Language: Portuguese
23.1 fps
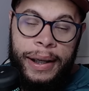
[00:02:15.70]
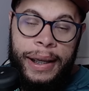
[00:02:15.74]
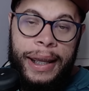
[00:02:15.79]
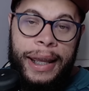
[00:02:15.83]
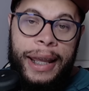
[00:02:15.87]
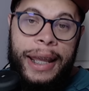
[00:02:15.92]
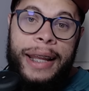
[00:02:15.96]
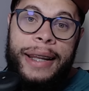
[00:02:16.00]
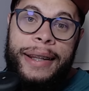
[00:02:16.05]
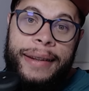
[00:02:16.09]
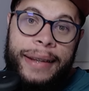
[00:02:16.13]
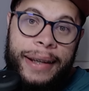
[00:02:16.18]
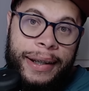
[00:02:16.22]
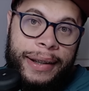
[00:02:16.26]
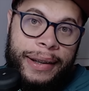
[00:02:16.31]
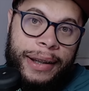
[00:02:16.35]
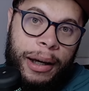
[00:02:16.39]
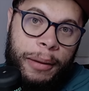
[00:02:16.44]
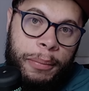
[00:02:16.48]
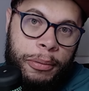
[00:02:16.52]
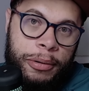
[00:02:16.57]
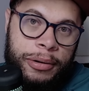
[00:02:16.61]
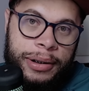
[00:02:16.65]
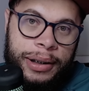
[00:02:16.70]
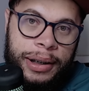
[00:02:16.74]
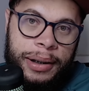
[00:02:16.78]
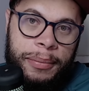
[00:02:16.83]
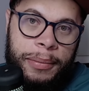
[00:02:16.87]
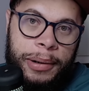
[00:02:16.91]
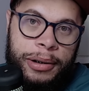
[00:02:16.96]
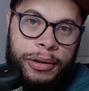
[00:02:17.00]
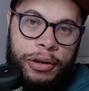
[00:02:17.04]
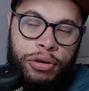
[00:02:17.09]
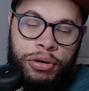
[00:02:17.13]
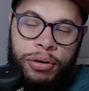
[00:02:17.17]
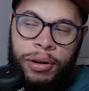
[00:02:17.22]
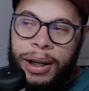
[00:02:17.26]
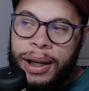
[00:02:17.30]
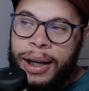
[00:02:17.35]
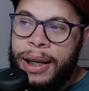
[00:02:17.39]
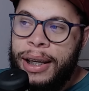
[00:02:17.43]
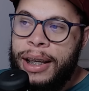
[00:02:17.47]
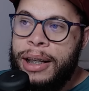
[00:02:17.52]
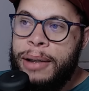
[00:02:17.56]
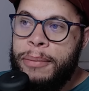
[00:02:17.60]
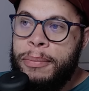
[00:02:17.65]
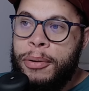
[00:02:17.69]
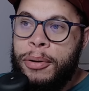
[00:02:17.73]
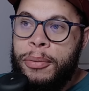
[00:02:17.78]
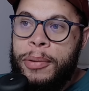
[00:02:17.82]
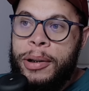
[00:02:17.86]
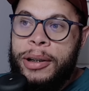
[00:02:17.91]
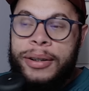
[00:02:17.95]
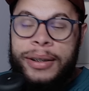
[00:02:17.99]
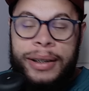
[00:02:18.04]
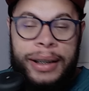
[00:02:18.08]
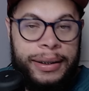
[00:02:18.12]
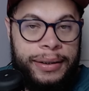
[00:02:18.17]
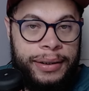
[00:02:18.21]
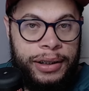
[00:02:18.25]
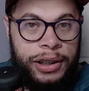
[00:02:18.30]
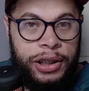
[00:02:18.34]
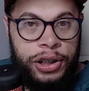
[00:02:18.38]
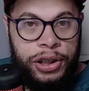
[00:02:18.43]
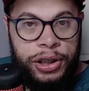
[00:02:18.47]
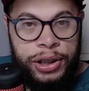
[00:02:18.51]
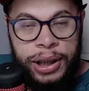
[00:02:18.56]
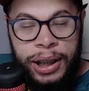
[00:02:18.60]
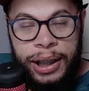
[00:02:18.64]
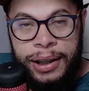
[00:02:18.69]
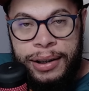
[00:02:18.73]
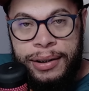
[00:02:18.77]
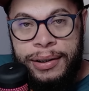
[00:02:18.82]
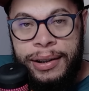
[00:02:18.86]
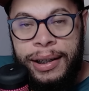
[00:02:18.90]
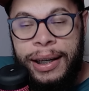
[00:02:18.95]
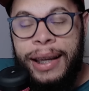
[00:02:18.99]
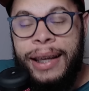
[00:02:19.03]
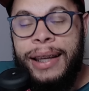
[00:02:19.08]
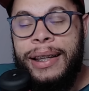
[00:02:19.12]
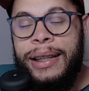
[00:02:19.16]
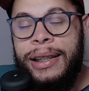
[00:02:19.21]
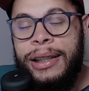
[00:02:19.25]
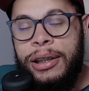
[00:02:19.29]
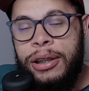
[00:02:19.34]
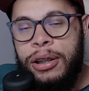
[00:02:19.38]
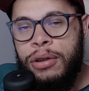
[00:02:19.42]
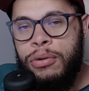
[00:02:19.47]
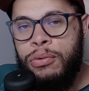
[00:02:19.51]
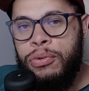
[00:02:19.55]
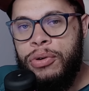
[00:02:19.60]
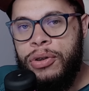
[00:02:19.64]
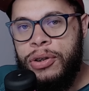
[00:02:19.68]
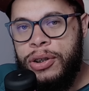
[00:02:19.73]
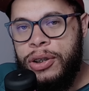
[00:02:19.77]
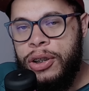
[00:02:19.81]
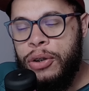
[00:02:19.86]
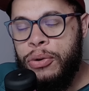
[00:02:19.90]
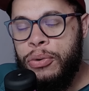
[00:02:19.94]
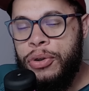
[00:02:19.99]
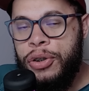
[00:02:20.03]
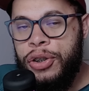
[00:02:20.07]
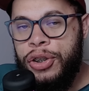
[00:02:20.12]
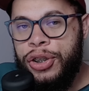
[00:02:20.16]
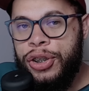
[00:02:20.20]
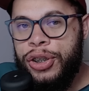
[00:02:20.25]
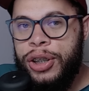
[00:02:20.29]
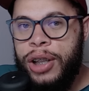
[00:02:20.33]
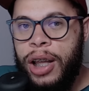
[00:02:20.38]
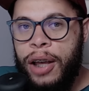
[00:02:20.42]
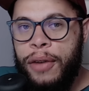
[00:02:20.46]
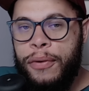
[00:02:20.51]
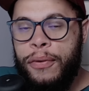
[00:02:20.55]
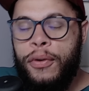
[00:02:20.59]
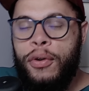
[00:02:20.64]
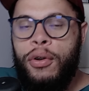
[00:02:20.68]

ele tem que dar prosseguimento à sua carreira, pelo menos é assim que enxerga André e o seu staff.